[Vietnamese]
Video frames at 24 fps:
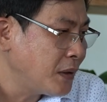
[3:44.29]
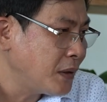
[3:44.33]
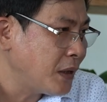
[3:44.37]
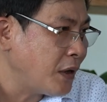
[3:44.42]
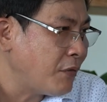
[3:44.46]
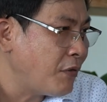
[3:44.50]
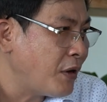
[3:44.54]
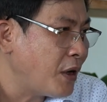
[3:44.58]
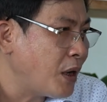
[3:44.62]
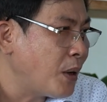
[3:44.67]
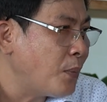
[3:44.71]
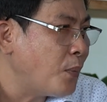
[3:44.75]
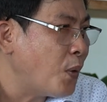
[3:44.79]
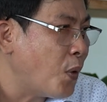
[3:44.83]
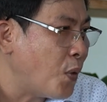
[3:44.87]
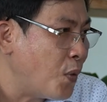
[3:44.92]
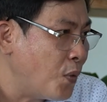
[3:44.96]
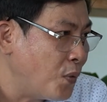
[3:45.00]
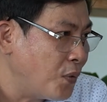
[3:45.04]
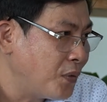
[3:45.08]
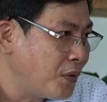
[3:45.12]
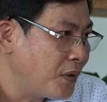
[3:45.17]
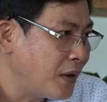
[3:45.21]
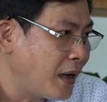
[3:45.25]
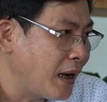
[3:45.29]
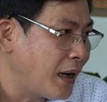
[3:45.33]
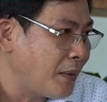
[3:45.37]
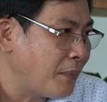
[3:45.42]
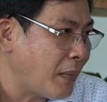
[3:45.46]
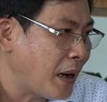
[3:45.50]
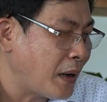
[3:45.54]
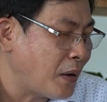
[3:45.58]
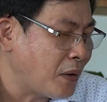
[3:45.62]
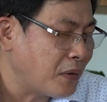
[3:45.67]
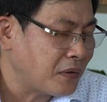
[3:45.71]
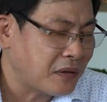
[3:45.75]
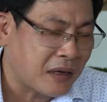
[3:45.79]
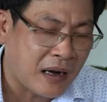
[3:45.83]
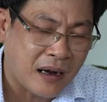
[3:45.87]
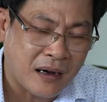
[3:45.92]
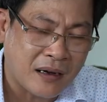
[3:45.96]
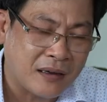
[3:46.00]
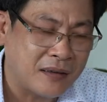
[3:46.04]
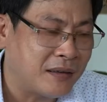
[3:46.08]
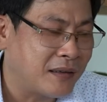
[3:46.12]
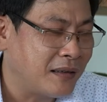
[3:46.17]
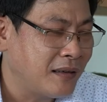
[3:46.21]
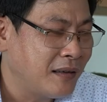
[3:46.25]
nó về nó buồn à mẹ nó
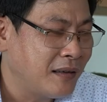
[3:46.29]
trời